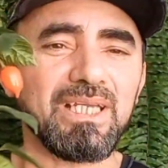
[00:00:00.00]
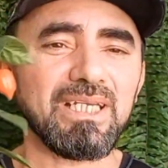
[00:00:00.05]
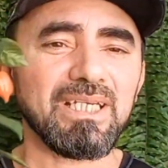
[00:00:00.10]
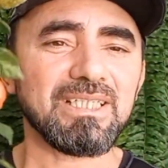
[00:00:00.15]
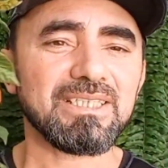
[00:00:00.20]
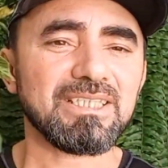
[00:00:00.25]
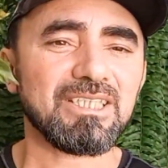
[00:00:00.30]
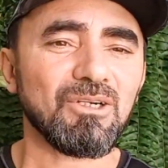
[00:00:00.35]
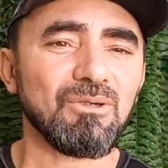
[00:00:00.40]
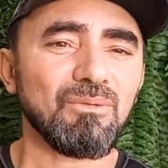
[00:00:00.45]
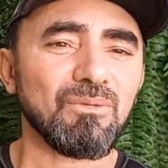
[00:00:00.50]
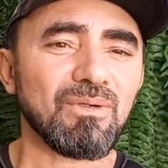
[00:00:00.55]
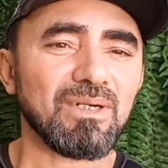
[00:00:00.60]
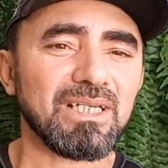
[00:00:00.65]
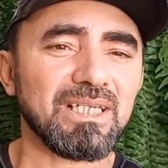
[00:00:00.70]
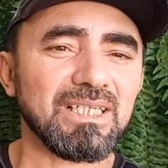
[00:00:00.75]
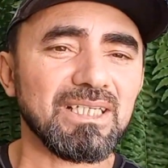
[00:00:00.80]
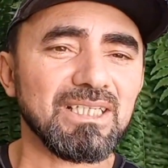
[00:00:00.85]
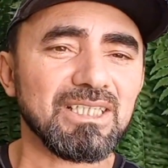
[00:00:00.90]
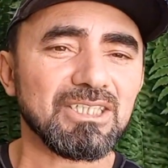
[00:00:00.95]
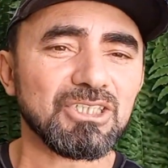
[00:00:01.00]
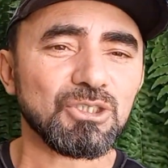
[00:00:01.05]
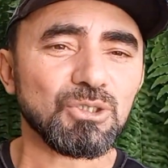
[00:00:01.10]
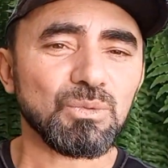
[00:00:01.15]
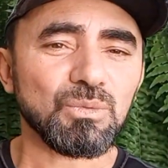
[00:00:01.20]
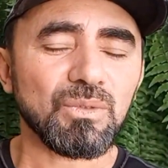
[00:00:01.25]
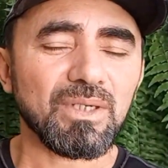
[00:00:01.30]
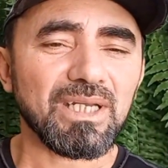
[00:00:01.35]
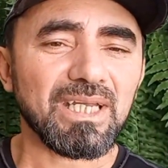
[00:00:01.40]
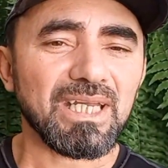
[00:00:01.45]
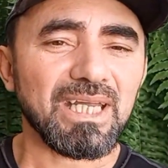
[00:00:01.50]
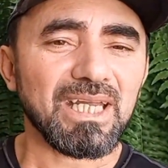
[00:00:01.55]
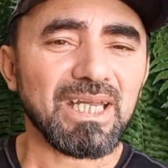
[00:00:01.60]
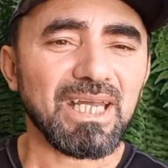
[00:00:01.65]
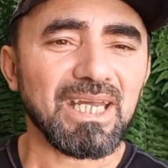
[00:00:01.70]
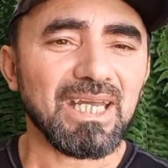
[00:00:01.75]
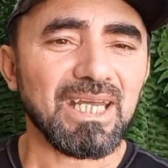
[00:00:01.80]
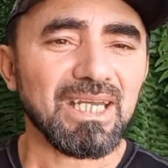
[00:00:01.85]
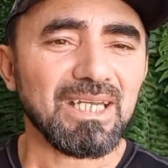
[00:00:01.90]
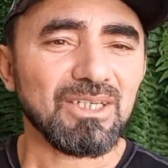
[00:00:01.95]
Então, isso
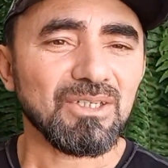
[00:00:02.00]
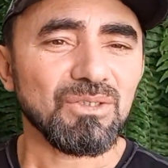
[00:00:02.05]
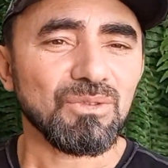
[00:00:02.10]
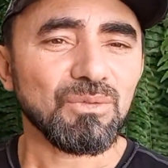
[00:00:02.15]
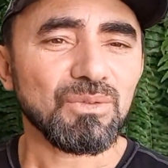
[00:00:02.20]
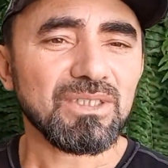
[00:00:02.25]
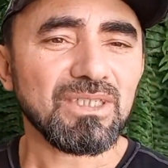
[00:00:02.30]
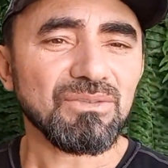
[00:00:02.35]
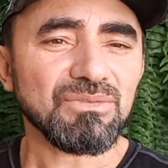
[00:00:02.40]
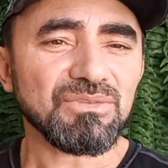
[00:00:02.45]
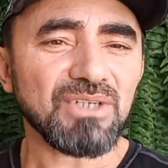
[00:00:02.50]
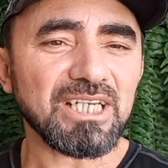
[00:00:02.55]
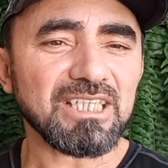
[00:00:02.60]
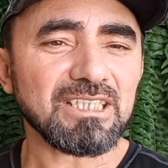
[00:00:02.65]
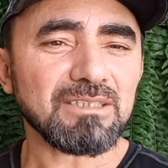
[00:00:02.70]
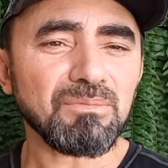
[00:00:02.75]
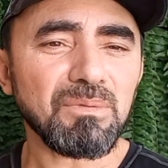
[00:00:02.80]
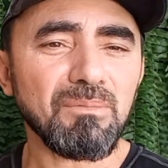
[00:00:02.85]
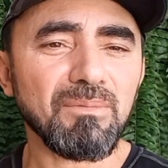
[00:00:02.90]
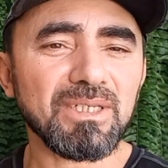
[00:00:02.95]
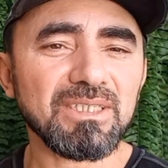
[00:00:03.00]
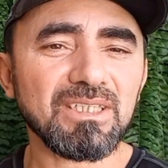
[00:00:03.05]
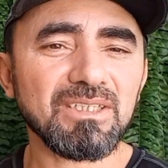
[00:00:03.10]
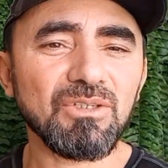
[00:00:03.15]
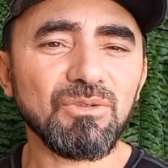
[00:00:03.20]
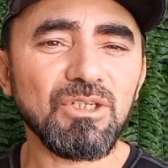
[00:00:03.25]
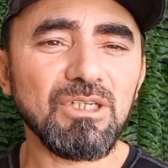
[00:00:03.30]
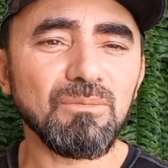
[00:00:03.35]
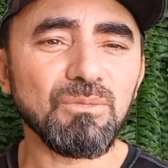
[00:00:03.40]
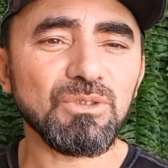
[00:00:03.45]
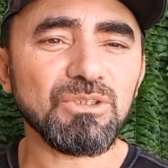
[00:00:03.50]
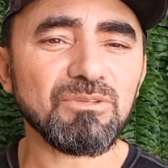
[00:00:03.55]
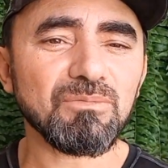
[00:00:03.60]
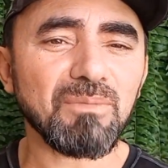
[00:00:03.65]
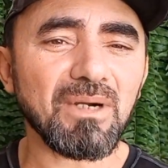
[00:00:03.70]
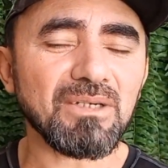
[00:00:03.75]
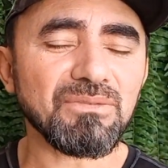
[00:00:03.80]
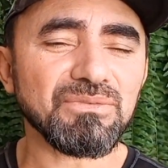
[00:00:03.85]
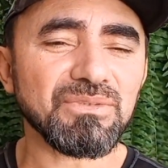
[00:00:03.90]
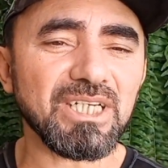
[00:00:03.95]
é o que faz as pimentas não ir muito
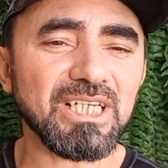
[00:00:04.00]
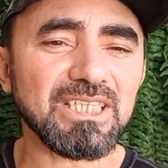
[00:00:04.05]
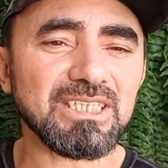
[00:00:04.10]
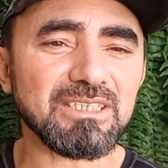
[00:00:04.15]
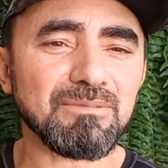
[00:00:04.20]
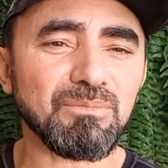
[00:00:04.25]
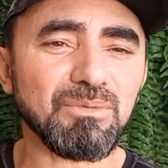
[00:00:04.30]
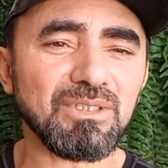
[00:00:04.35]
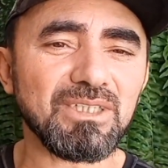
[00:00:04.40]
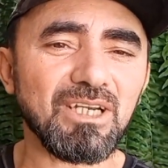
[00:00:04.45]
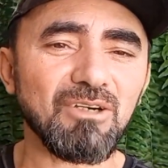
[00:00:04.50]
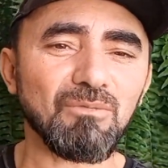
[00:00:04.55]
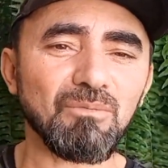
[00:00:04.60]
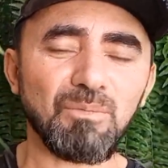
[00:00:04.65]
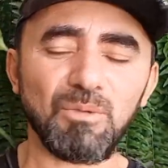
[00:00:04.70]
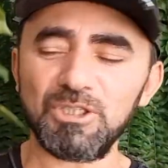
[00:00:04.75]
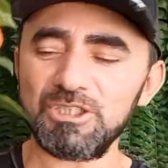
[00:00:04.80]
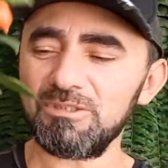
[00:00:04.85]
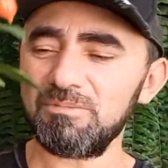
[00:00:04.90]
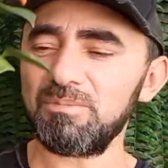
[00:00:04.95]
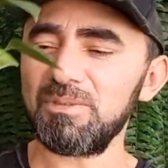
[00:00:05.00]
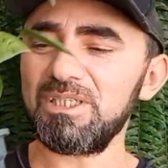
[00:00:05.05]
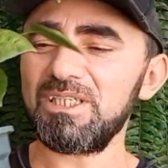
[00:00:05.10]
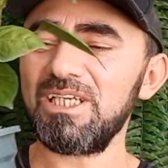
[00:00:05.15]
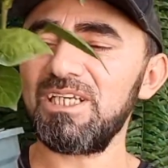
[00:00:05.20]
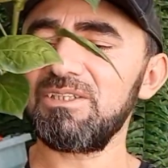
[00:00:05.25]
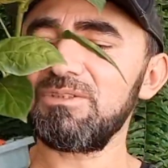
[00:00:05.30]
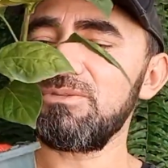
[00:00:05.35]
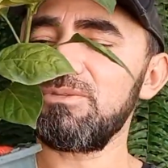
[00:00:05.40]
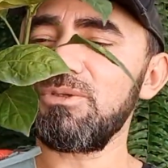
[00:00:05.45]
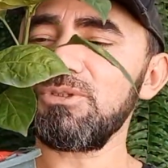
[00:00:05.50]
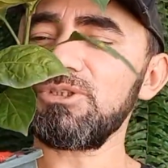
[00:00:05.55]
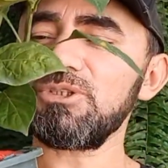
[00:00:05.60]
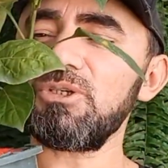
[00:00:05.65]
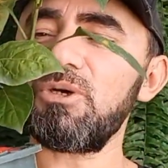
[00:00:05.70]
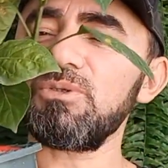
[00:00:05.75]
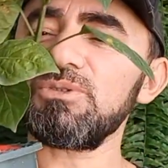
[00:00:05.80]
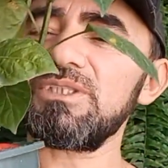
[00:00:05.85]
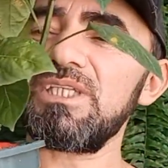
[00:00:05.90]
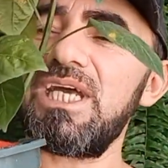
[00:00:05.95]
para frente, porque é um pote pequeno, vou
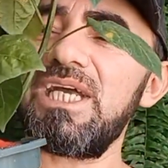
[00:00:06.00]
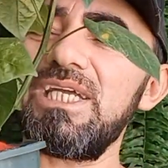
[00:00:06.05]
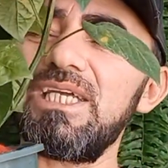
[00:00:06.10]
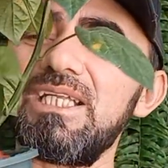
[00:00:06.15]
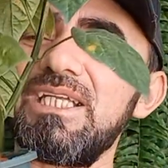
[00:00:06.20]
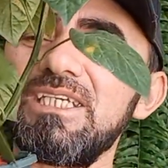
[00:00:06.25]
soltar ele